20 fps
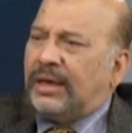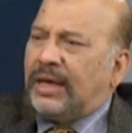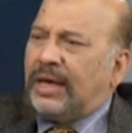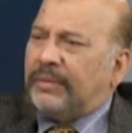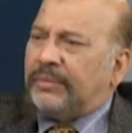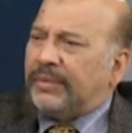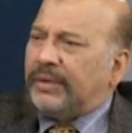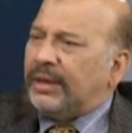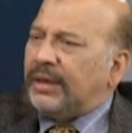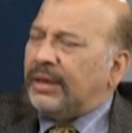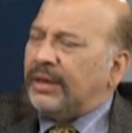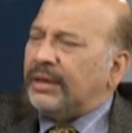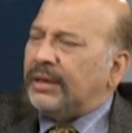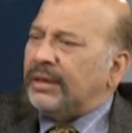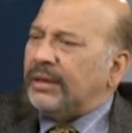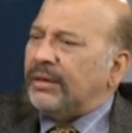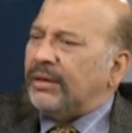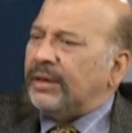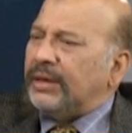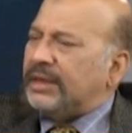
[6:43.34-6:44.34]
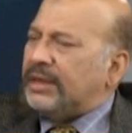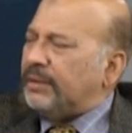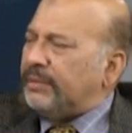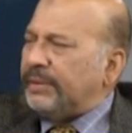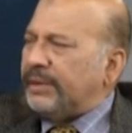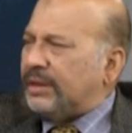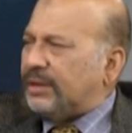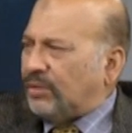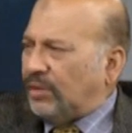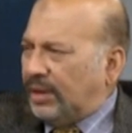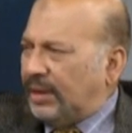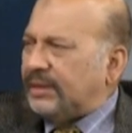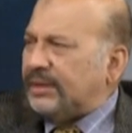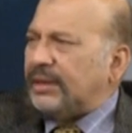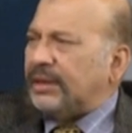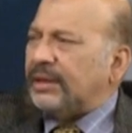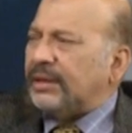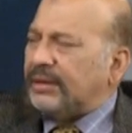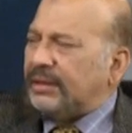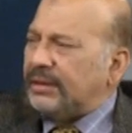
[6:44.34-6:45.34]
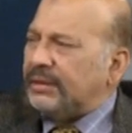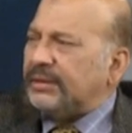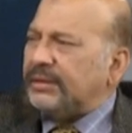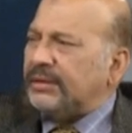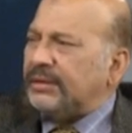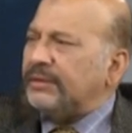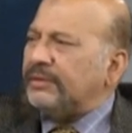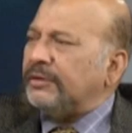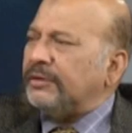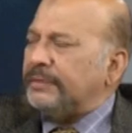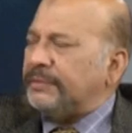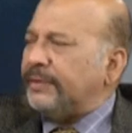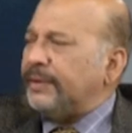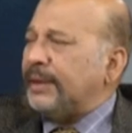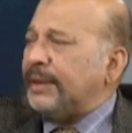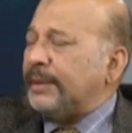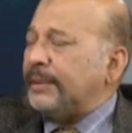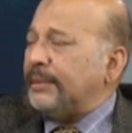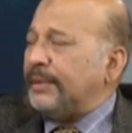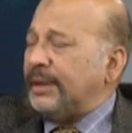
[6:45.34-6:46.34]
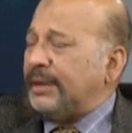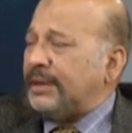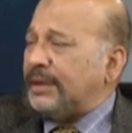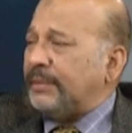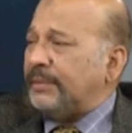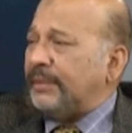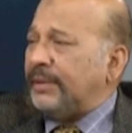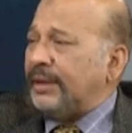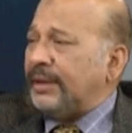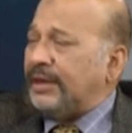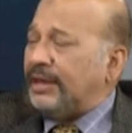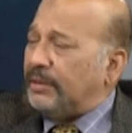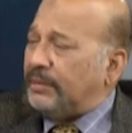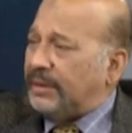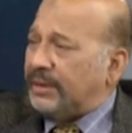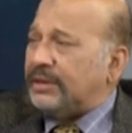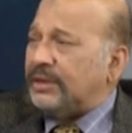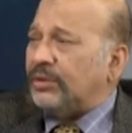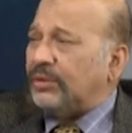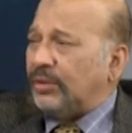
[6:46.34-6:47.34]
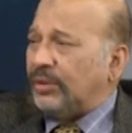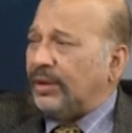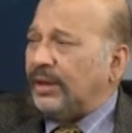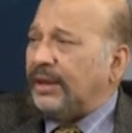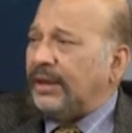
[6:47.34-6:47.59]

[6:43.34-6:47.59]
আমি ইন্টারমিডিয়েট কলেজের ভিপি হিসাবে নির্বাচিত হই